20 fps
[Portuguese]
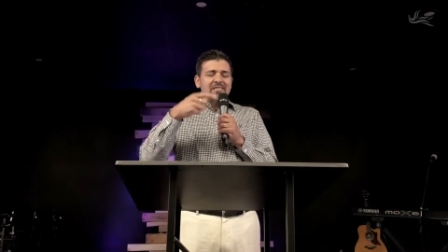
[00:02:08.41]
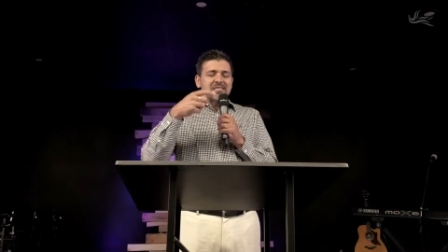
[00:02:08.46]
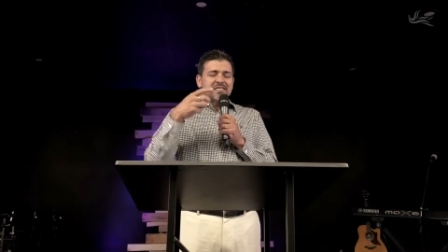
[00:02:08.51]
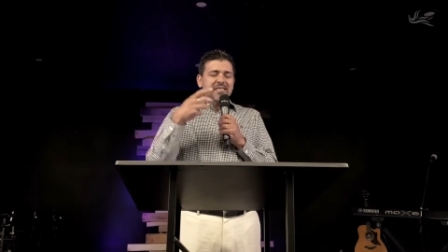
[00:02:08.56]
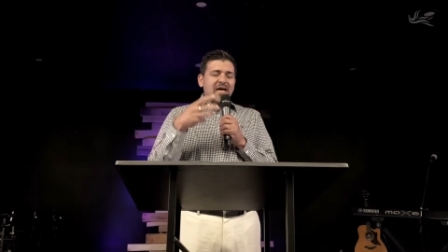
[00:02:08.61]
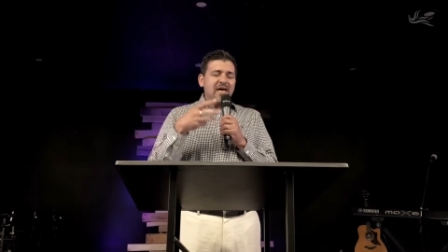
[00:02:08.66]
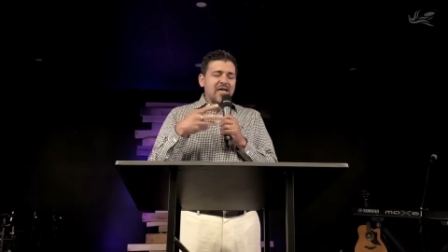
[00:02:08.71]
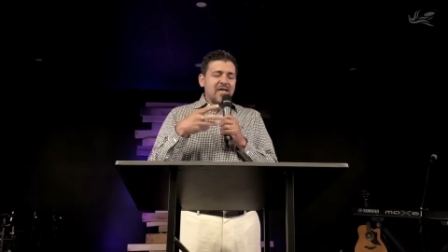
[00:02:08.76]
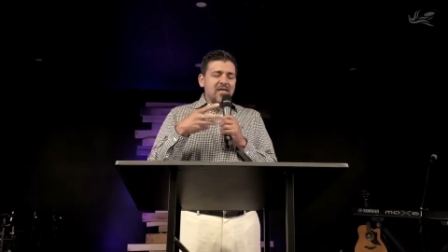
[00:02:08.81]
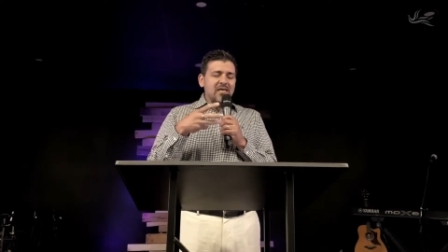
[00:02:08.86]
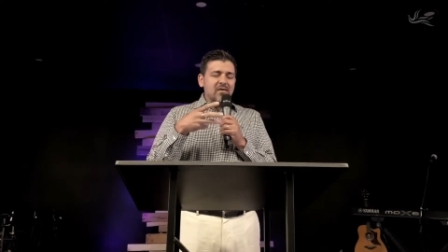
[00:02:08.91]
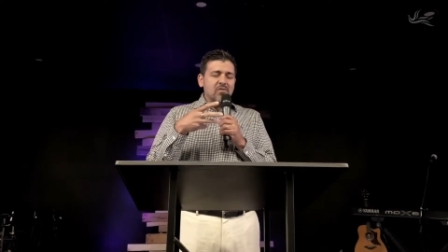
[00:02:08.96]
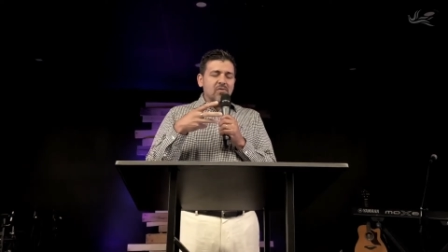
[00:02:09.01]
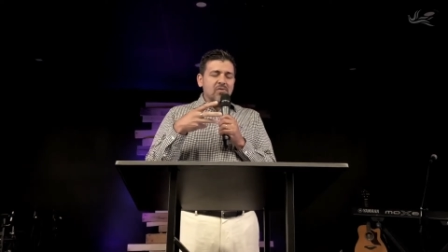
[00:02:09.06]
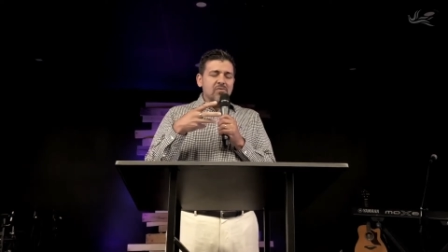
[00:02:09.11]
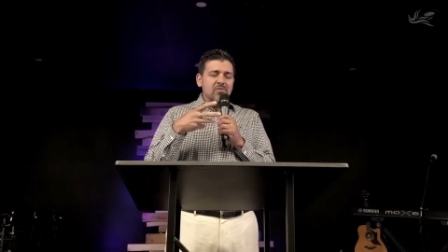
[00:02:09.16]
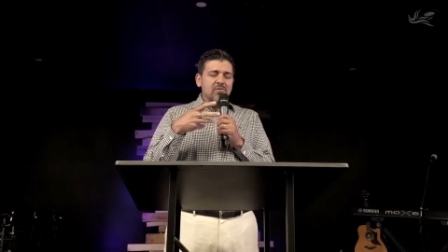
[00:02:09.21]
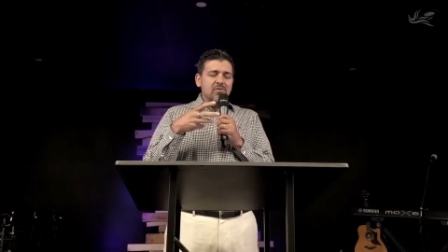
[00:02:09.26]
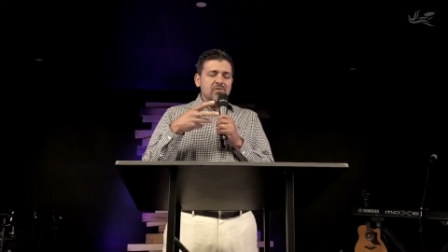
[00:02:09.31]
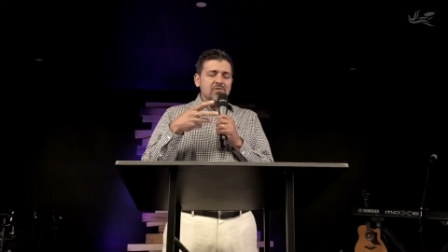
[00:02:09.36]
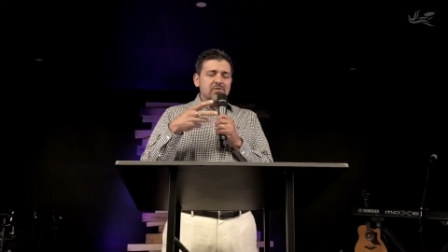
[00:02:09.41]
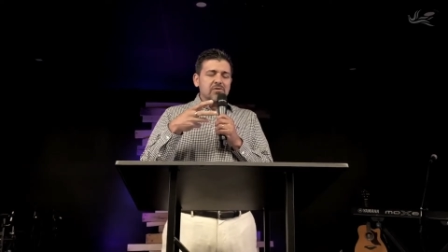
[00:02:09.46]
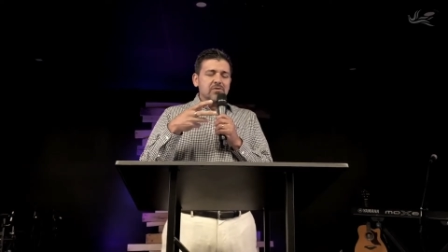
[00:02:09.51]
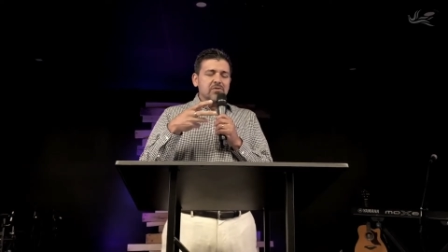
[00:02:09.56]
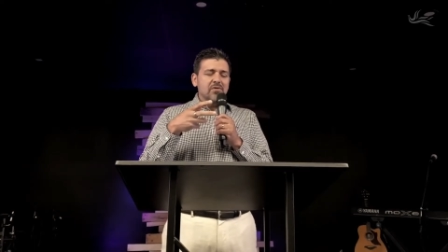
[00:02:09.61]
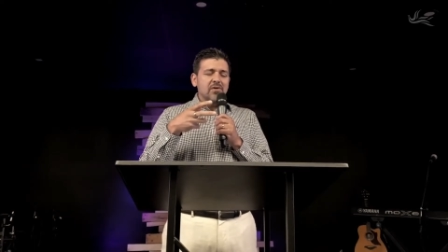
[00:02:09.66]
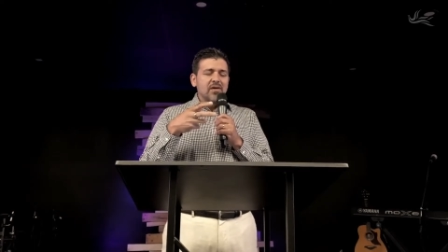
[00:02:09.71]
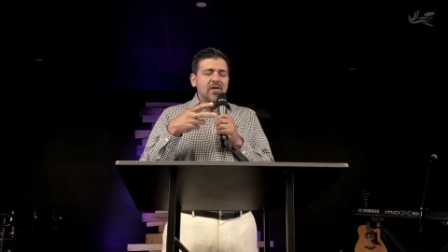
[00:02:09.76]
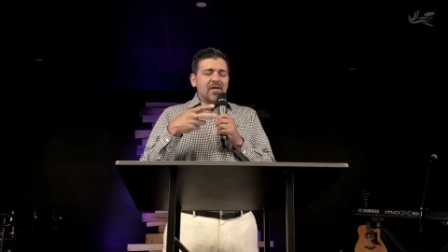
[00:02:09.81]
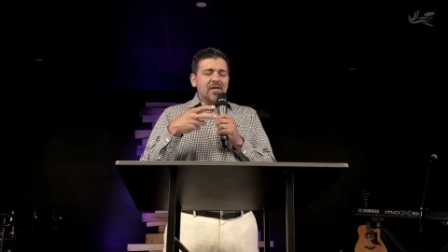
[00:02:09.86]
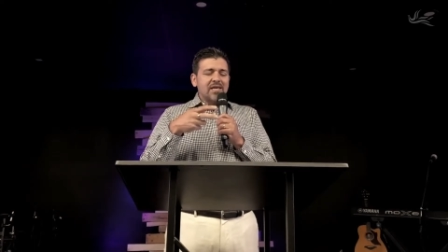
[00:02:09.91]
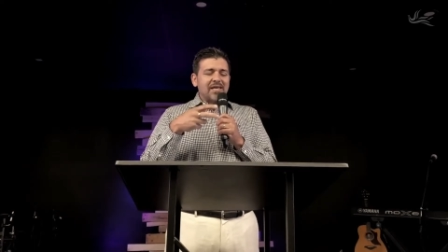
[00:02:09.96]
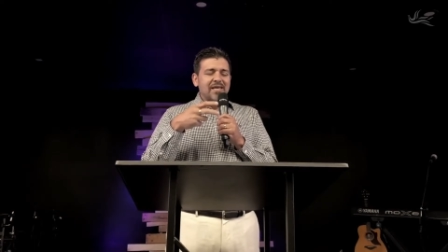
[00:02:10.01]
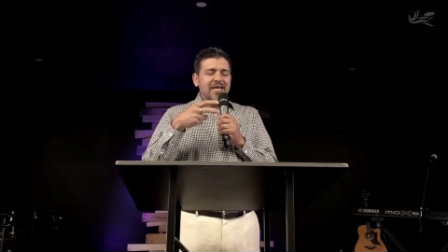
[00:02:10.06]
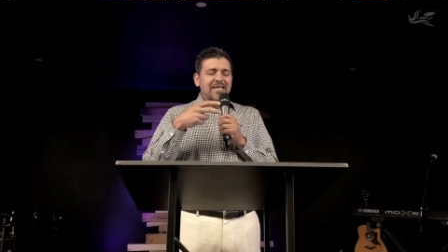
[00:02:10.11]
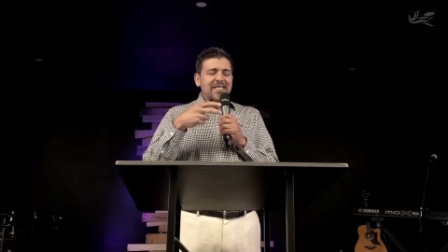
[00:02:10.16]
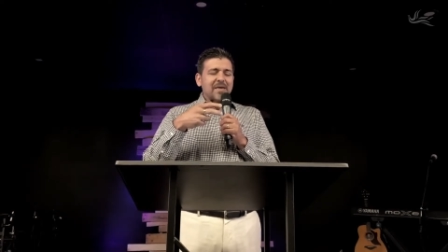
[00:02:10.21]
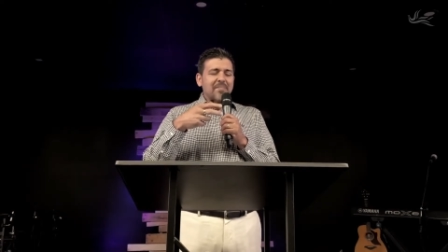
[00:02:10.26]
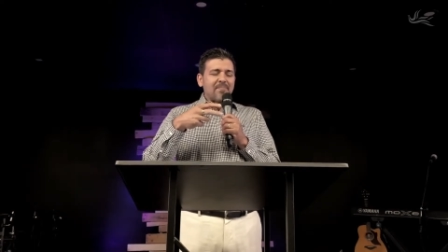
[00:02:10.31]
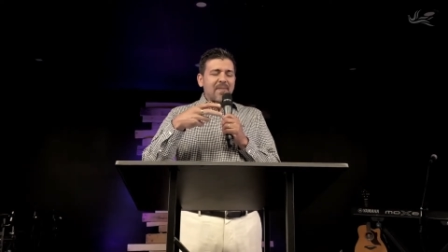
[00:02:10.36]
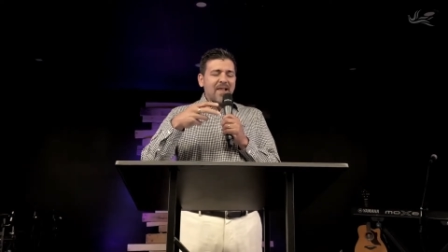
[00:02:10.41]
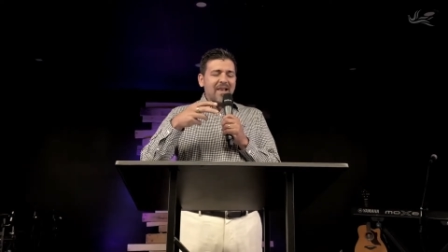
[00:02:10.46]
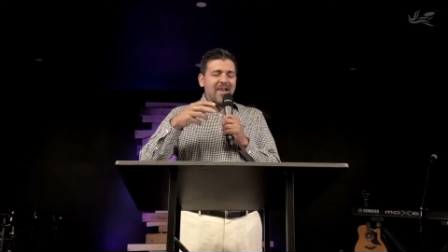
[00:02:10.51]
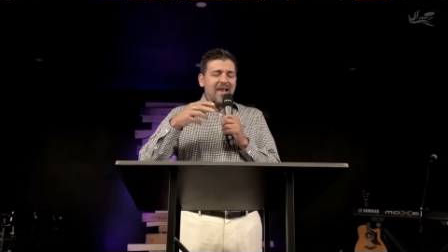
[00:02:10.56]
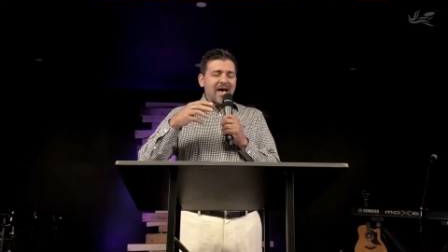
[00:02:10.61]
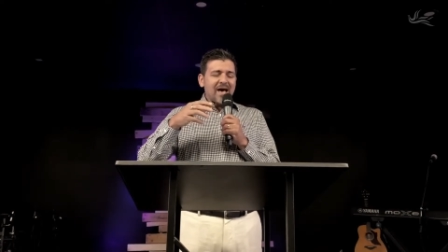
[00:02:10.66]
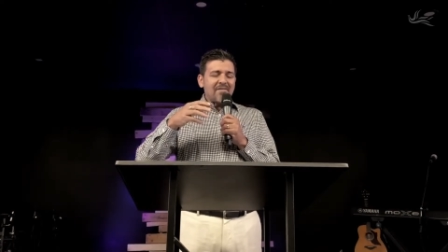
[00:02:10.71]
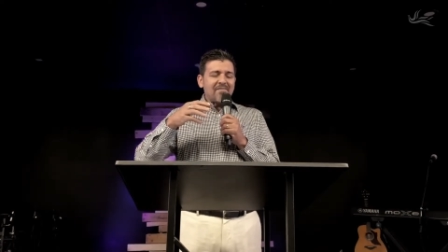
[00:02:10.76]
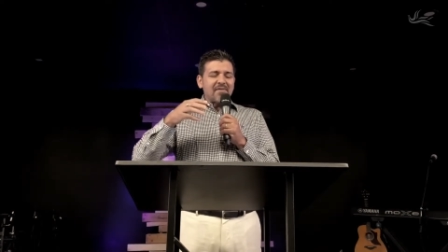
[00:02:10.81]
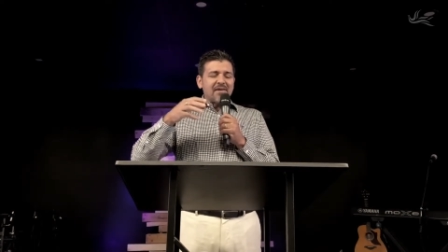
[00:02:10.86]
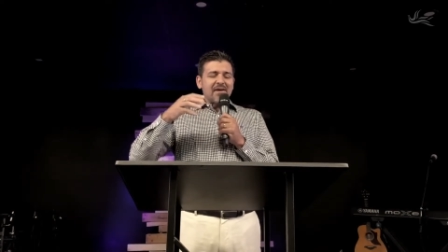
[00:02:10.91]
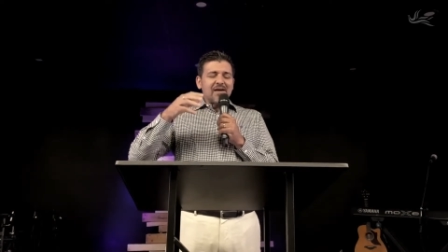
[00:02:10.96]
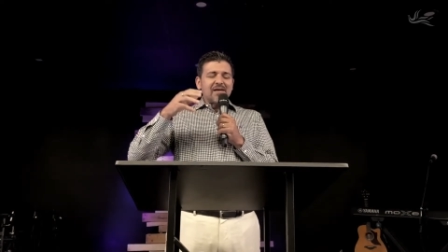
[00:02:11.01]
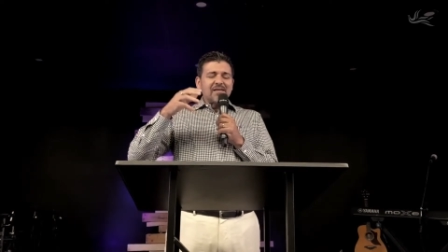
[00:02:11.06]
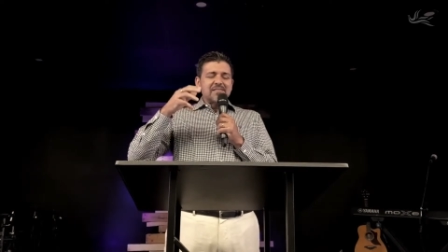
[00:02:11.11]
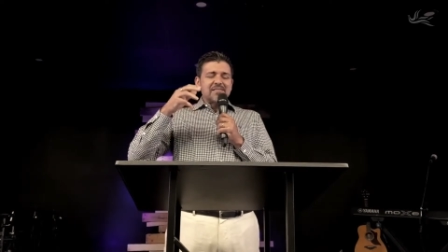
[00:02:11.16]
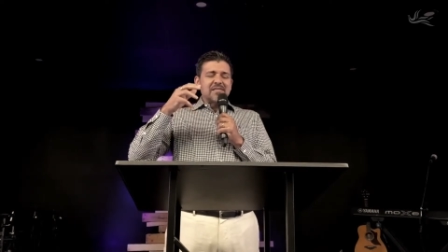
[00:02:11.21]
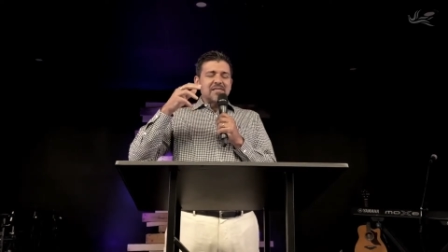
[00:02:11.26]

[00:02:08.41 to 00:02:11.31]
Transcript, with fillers: estar aqui conosco e cada palavra,